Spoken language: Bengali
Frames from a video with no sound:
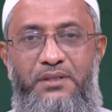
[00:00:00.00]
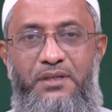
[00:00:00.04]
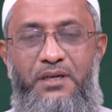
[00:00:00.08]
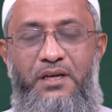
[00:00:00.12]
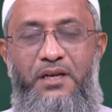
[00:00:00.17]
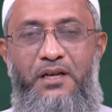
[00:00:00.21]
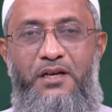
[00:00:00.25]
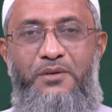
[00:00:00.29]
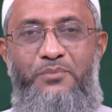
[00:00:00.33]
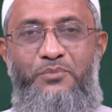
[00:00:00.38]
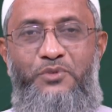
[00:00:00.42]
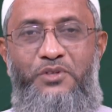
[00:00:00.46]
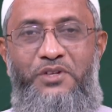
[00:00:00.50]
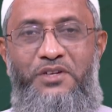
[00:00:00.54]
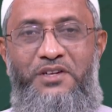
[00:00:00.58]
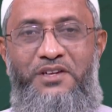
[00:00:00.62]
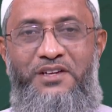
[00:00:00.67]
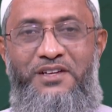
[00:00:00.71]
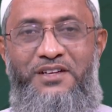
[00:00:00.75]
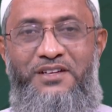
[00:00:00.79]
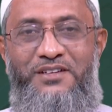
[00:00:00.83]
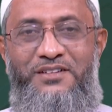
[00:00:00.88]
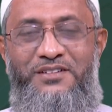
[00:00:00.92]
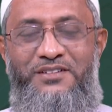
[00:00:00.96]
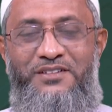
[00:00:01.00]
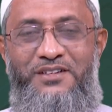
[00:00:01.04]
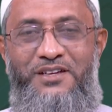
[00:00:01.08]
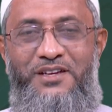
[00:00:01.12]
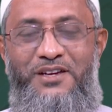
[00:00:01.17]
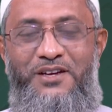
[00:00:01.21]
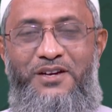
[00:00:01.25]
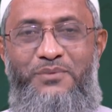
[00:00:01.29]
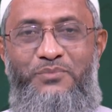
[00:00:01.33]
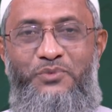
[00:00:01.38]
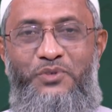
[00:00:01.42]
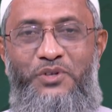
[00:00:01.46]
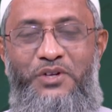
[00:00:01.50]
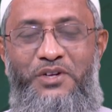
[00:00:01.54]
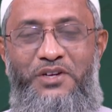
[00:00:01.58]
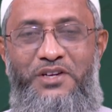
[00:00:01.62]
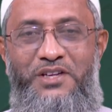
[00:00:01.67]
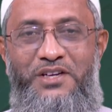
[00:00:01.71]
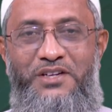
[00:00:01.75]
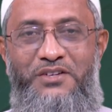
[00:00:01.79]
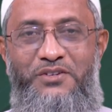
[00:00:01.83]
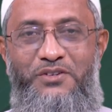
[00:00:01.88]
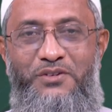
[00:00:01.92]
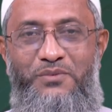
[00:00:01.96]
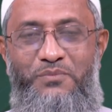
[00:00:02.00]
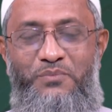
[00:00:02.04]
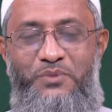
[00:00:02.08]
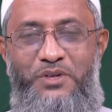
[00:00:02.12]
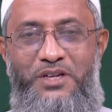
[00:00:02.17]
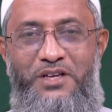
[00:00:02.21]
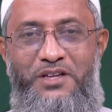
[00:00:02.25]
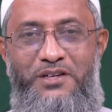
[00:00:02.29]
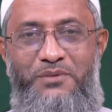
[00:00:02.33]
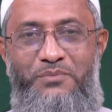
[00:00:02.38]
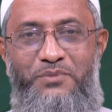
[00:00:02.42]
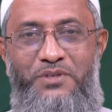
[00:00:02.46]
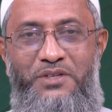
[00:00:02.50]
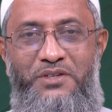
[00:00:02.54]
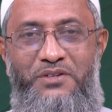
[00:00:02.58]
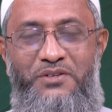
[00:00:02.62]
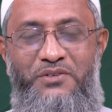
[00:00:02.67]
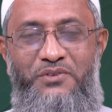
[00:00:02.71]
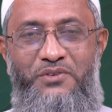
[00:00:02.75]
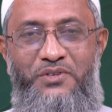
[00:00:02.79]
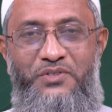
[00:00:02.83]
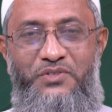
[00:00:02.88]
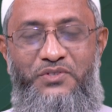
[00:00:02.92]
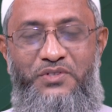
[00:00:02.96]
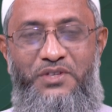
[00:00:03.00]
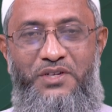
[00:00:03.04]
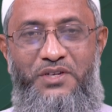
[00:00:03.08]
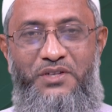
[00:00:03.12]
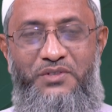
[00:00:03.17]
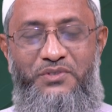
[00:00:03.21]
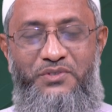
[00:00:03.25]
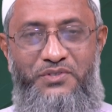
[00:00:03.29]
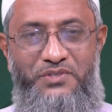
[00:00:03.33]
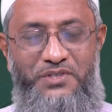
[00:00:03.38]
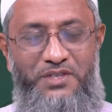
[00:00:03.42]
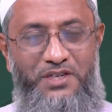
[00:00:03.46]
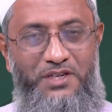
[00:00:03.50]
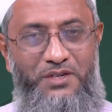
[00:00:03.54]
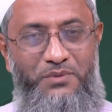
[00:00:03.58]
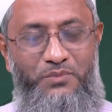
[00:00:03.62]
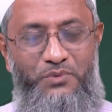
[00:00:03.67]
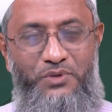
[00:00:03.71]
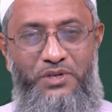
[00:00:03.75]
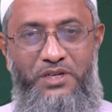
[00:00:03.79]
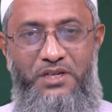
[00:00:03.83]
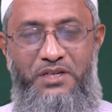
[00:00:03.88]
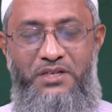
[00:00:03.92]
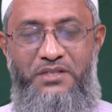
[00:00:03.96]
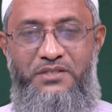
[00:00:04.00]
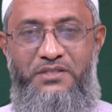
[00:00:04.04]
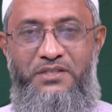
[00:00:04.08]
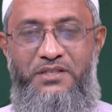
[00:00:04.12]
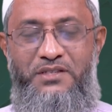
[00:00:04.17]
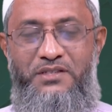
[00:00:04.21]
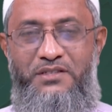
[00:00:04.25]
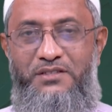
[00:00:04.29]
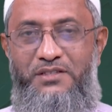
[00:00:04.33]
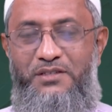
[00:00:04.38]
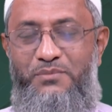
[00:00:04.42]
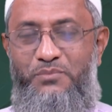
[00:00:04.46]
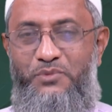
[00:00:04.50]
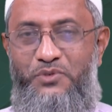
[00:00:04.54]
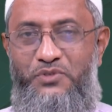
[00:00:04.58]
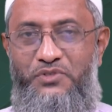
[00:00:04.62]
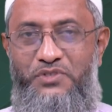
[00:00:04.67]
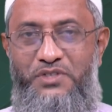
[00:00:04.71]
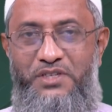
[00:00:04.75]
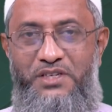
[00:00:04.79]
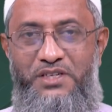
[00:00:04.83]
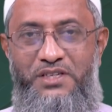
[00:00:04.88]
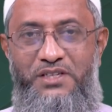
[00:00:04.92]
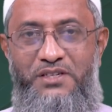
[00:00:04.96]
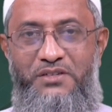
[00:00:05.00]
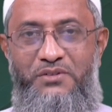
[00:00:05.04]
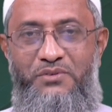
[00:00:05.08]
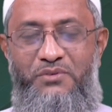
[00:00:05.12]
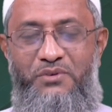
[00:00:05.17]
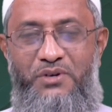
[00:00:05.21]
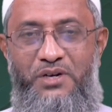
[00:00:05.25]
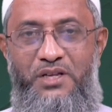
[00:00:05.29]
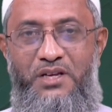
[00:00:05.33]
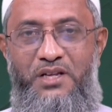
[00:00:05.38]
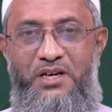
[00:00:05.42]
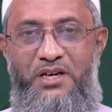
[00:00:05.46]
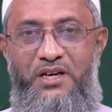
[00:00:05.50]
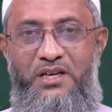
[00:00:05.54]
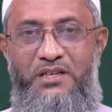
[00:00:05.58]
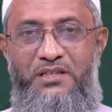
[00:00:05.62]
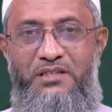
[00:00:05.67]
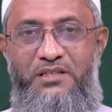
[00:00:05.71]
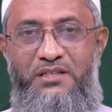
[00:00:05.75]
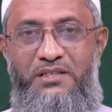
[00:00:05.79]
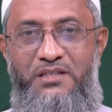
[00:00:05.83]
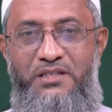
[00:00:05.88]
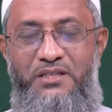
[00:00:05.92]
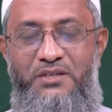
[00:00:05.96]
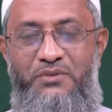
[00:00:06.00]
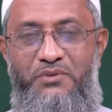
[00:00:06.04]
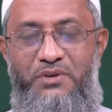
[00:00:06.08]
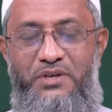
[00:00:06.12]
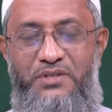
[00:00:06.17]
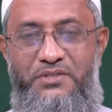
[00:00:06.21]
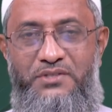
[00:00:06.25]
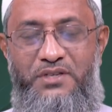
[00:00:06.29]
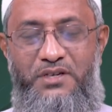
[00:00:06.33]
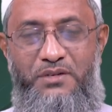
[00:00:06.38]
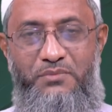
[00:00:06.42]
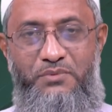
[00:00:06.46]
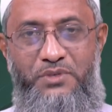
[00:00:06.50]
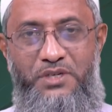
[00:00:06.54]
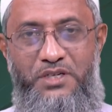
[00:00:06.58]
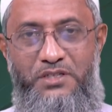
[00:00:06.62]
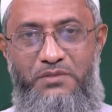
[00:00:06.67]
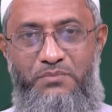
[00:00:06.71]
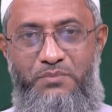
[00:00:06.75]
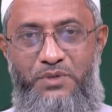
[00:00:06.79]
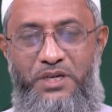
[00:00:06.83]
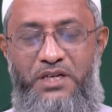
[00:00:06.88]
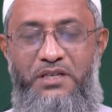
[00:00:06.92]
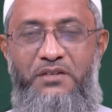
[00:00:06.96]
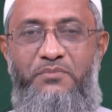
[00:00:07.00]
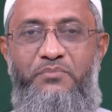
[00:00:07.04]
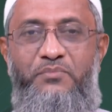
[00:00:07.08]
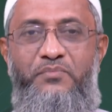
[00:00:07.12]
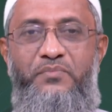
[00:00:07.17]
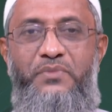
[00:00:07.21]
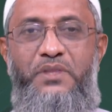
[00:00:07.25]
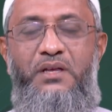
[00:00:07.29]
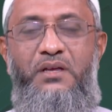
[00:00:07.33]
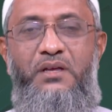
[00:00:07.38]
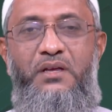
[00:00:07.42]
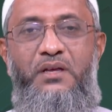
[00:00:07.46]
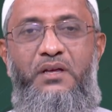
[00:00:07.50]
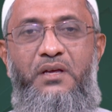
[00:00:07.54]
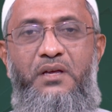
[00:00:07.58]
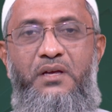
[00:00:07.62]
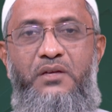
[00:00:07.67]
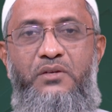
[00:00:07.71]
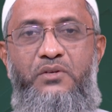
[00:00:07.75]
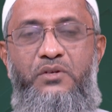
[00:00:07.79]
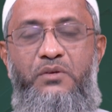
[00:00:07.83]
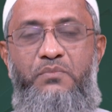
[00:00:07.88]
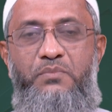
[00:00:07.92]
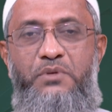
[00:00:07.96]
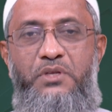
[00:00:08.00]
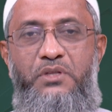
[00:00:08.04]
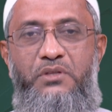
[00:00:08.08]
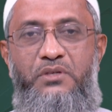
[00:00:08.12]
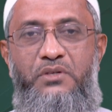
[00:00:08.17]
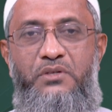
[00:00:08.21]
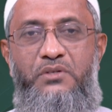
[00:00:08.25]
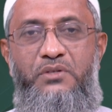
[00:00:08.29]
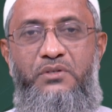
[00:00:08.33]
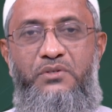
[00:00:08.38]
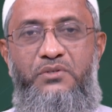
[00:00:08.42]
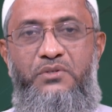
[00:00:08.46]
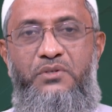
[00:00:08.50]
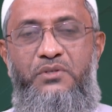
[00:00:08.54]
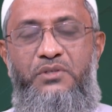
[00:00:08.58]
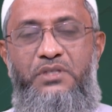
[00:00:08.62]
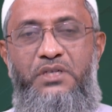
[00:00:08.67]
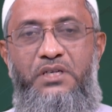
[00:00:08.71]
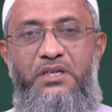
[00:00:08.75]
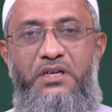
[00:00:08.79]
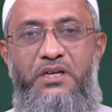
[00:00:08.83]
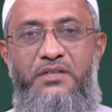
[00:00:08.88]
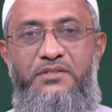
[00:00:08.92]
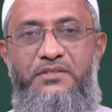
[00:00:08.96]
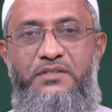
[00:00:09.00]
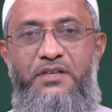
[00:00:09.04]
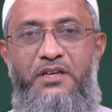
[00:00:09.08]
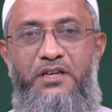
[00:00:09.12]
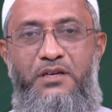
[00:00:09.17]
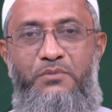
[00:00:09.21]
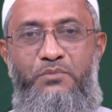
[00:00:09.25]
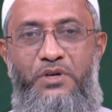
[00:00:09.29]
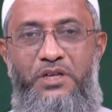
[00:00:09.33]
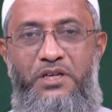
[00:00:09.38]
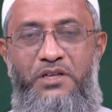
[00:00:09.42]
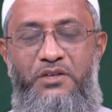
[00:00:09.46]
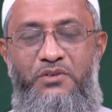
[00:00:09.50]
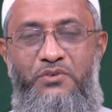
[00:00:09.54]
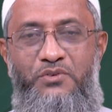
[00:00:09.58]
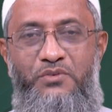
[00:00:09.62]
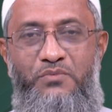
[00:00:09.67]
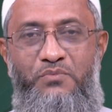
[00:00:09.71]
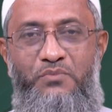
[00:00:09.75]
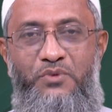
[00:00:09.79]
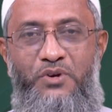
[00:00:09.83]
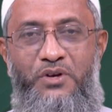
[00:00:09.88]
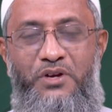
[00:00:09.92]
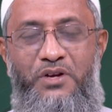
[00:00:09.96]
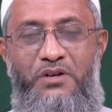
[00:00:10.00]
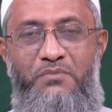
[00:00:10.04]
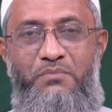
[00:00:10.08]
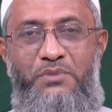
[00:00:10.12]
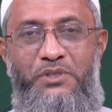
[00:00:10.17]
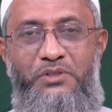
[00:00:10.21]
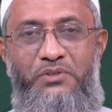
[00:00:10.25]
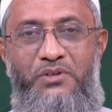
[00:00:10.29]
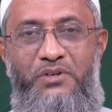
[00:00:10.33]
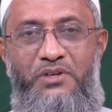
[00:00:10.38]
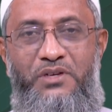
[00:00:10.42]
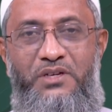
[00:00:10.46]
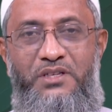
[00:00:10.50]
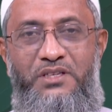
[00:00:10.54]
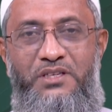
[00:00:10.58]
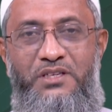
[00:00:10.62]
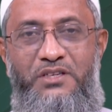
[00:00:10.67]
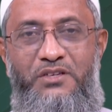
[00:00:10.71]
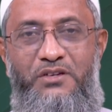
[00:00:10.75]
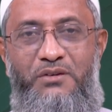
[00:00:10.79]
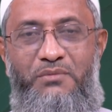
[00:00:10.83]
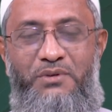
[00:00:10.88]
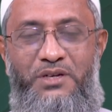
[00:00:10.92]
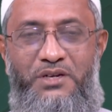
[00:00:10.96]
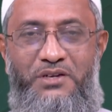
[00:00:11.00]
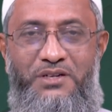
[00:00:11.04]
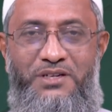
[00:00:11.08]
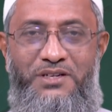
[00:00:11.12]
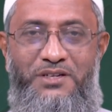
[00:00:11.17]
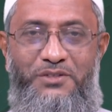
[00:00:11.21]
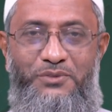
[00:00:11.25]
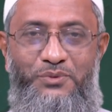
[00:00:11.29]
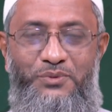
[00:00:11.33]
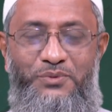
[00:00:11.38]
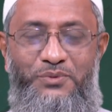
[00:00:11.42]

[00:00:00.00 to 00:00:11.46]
আলহামদুলিল্লাহ আলহামদুলিল্লাহ রবিল আলমিন ওসালাতাম আলা সঈদুল মুরসালিন ও আলা আলিহি ওয়াসহাবি আজমাইন সুপ্রিয় দর্শক শ্রোতা আসসালামু আলাইকুম আরহামতুল্লাহি আবরাকাত